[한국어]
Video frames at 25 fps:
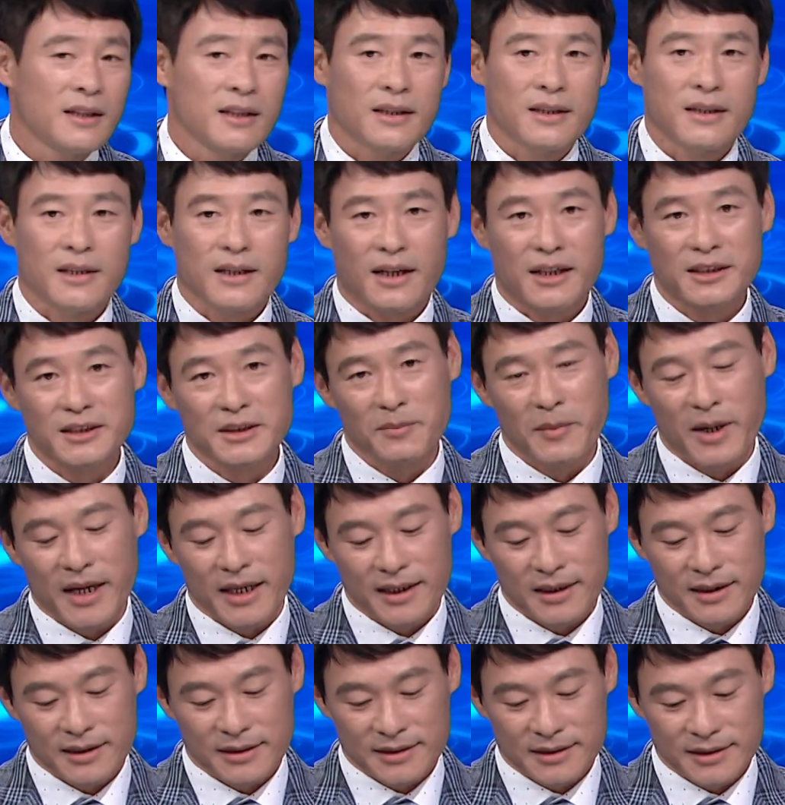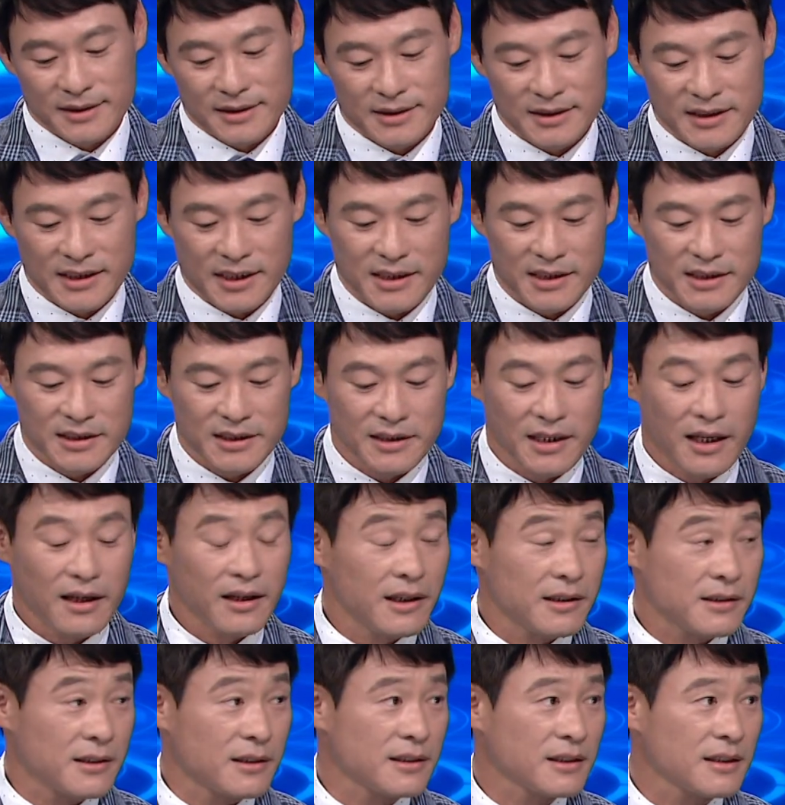예, 하지만 어, 제
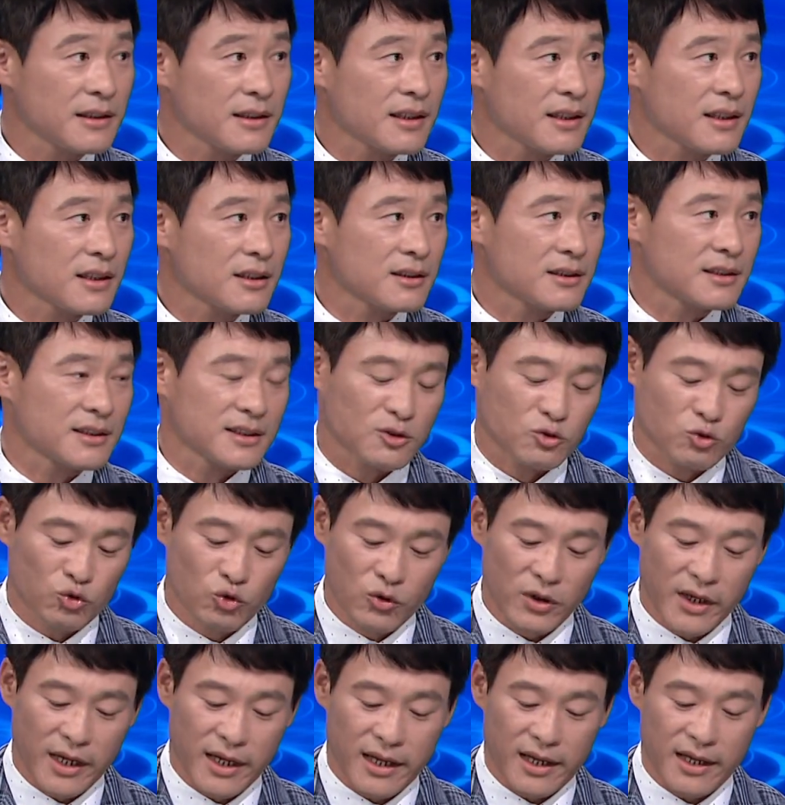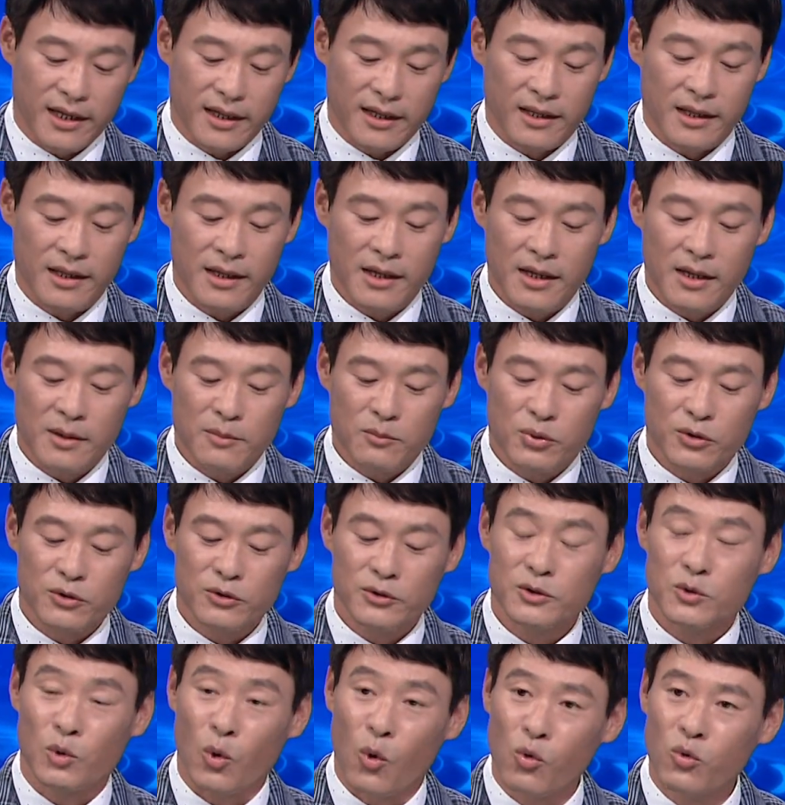시각에서는 그 국내
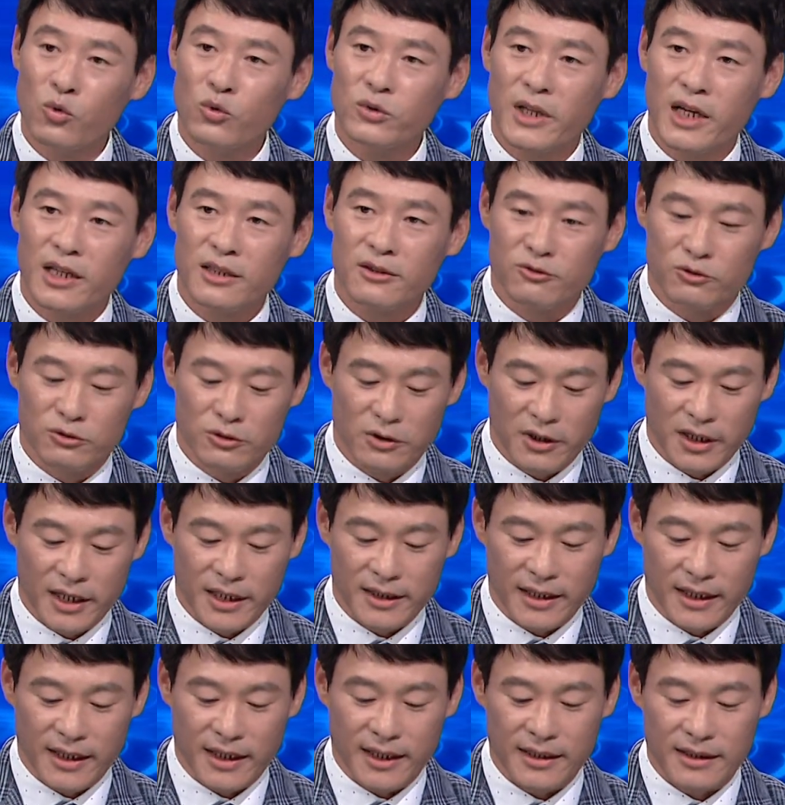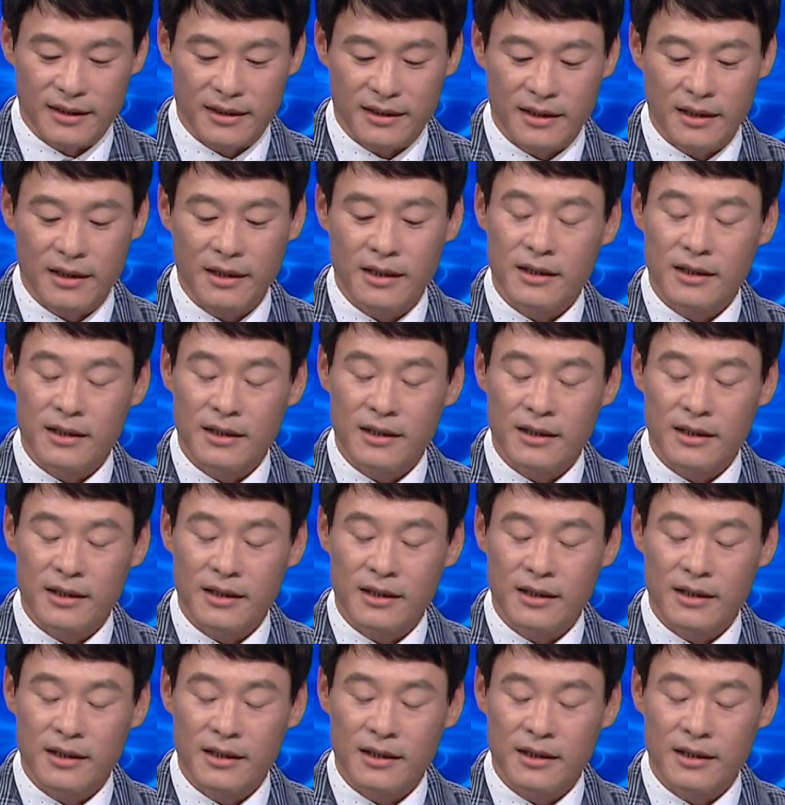프로 농구단 운영에 대한